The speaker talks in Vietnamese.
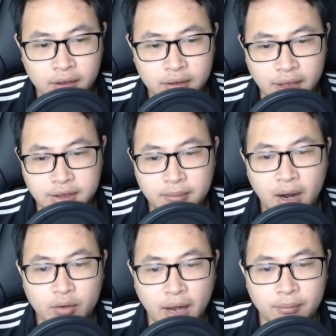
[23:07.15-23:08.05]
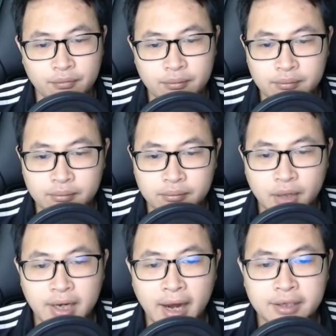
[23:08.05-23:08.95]
ta sẽ bảo đảm
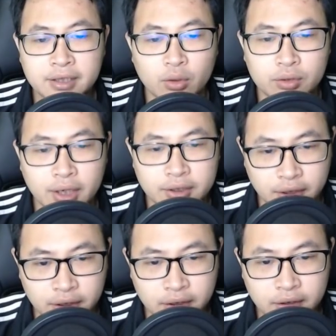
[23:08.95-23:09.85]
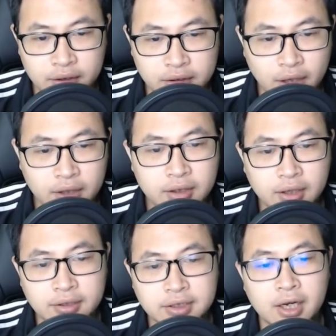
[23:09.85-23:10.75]
12 tiểu thiên giới tất
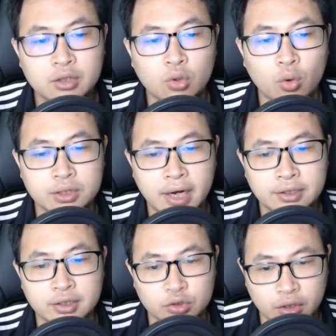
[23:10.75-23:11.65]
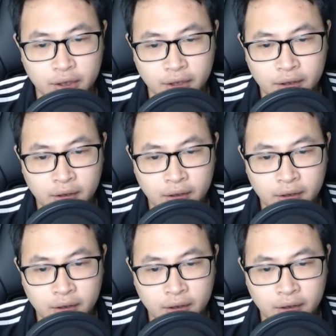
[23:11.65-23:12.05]
cả sẽ liên thủ che chở cho ngươi.